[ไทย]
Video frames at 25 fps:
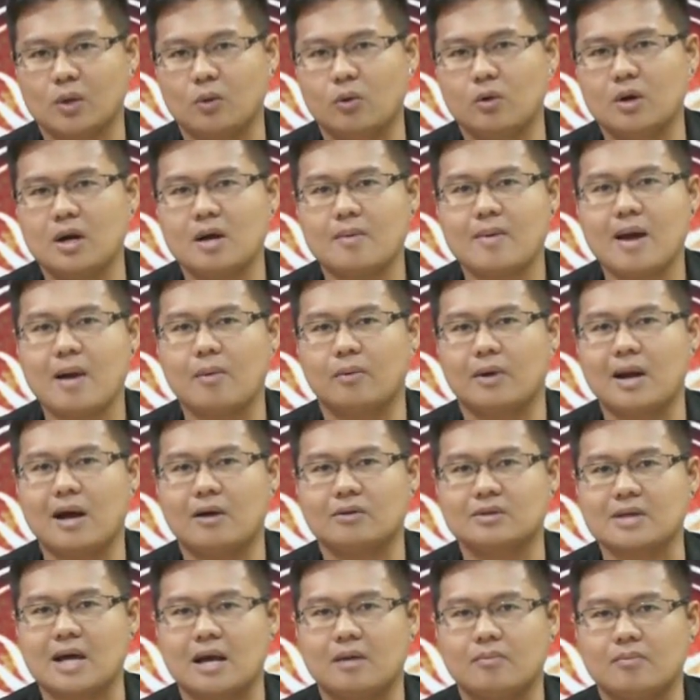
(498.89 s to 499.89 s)
คุณภาพของดา
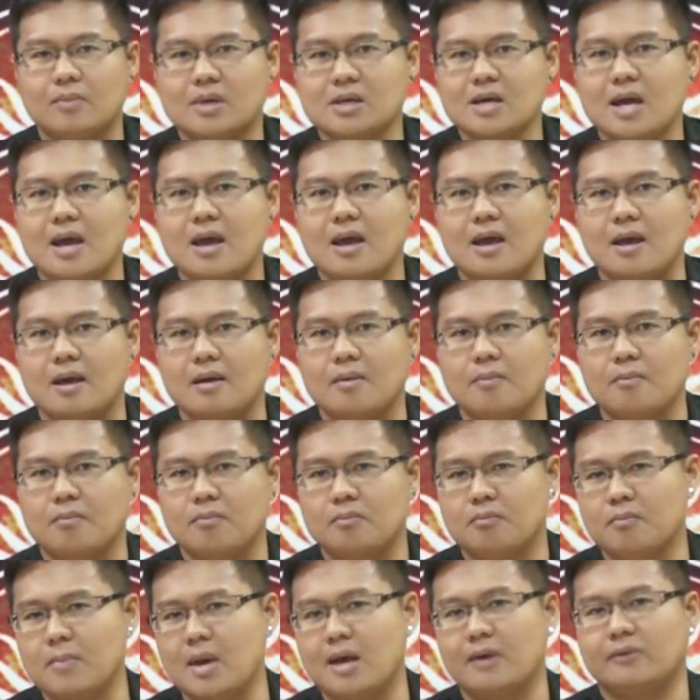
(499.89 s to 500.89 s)
วจันทร์ไม่ใช่
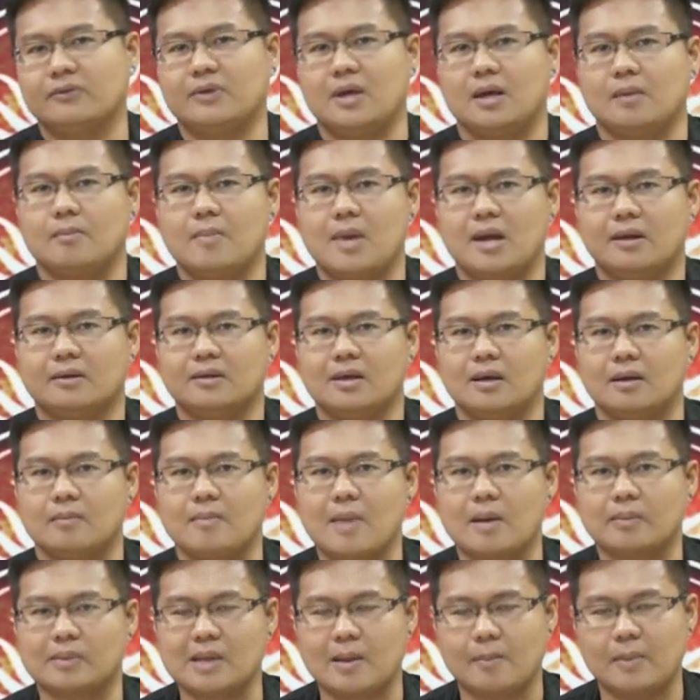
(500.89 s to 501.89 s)
เบสิกเบสิก
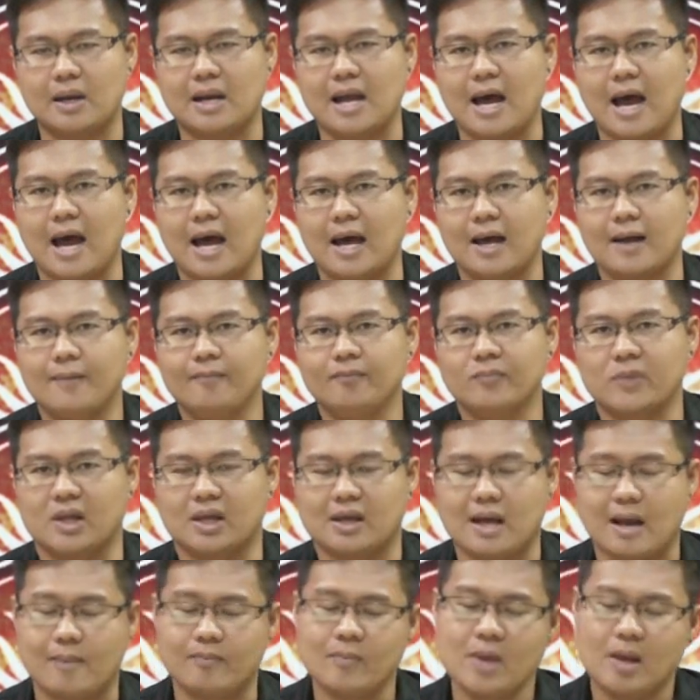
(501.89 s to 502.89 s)
แบบธรรมดา
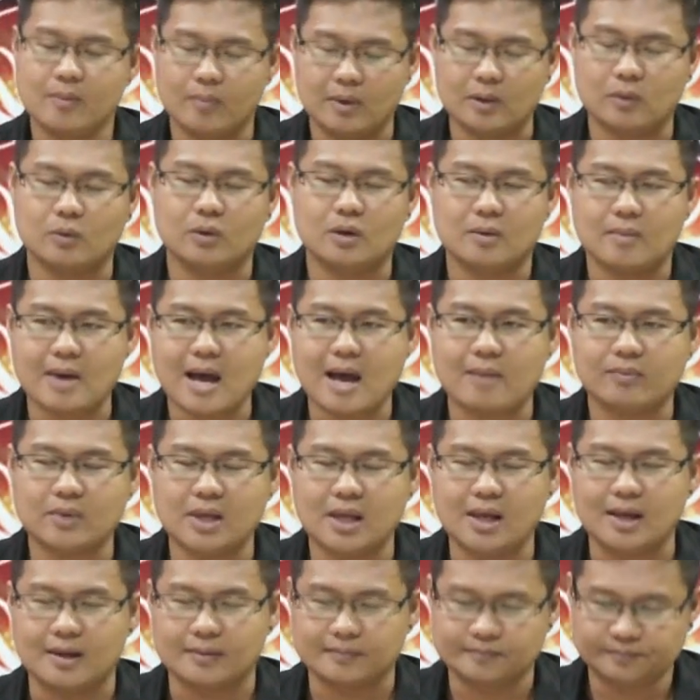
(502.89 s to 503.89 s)
นะครับ เป็นคุณภาพ
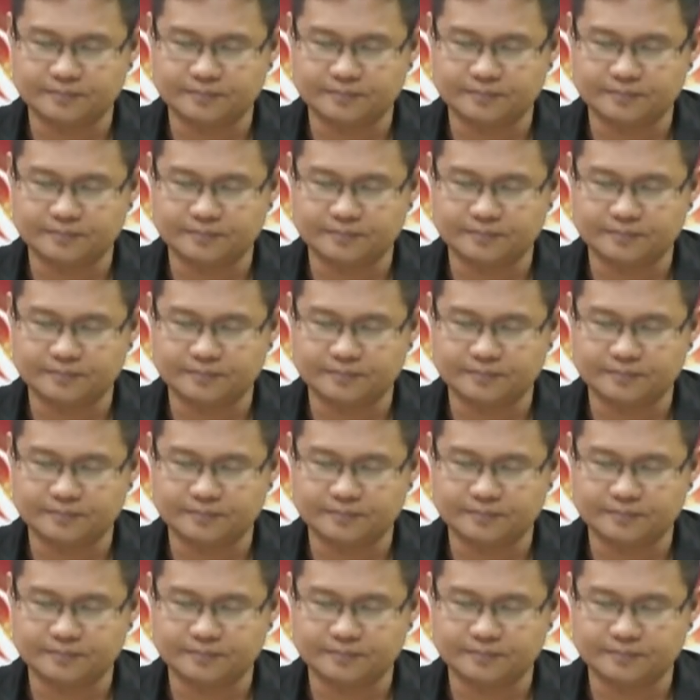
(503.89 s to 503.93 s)
ที่